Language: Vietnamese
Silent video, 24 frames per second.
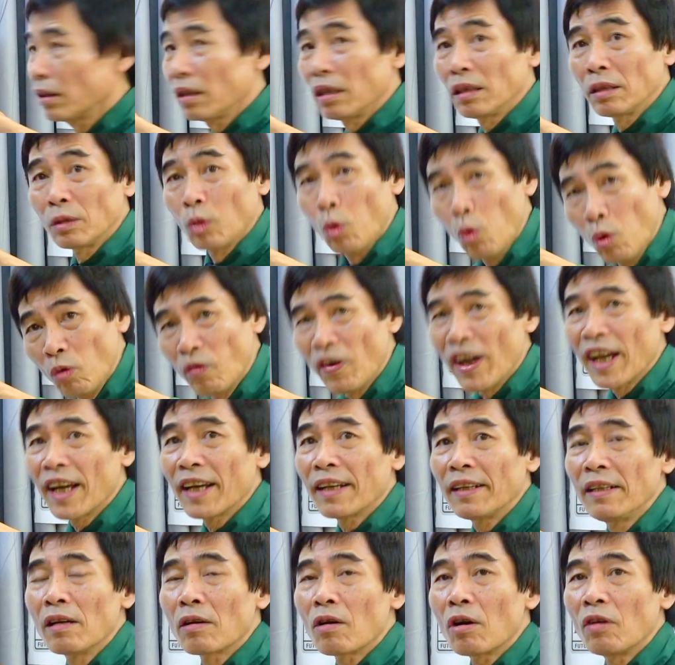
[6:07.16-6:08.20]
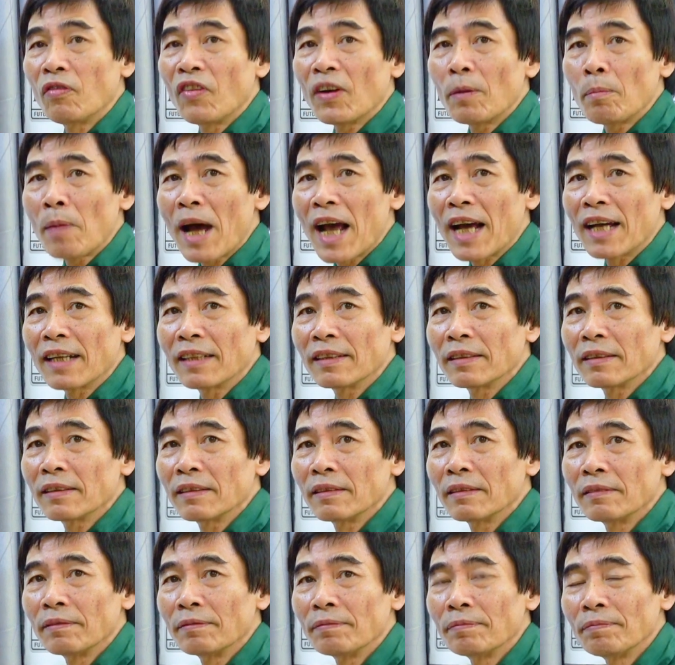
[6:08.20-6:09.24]
thì thu về được có phần ba
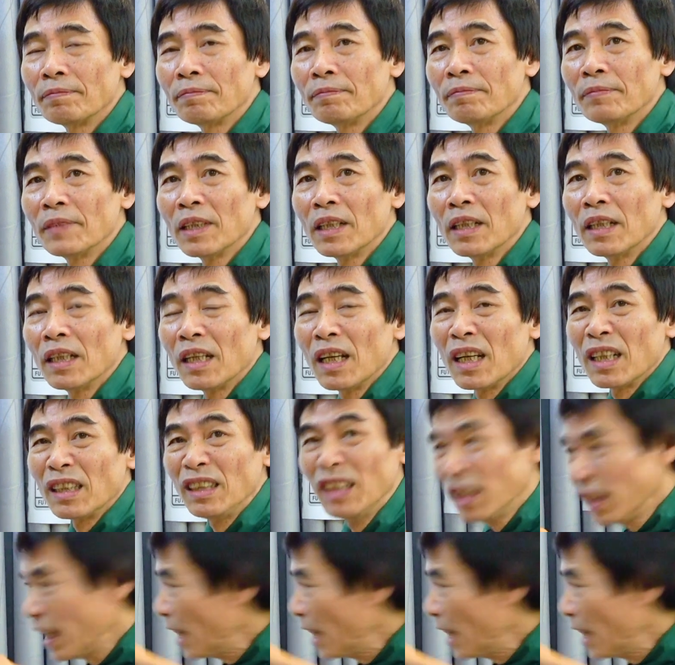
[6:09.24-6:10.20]
nhưng